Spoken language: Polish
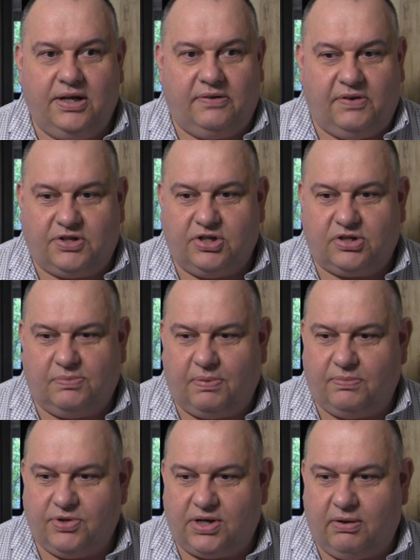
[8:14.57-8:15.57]
I wiecie co,
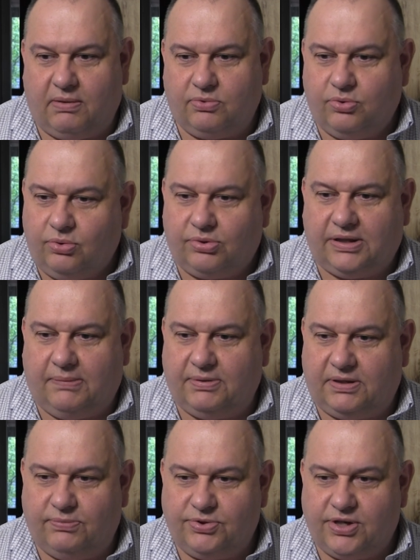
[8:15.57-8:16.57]
pomyślałam, kurde,
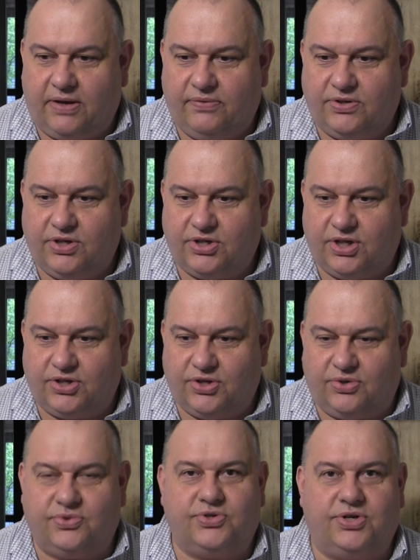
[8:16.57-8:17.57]
będę musiała wynieść te
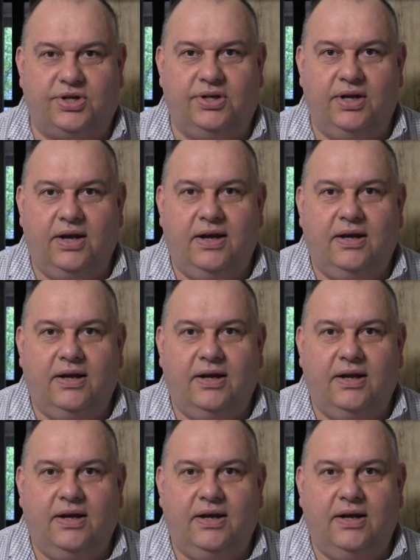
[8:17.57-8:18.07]
książki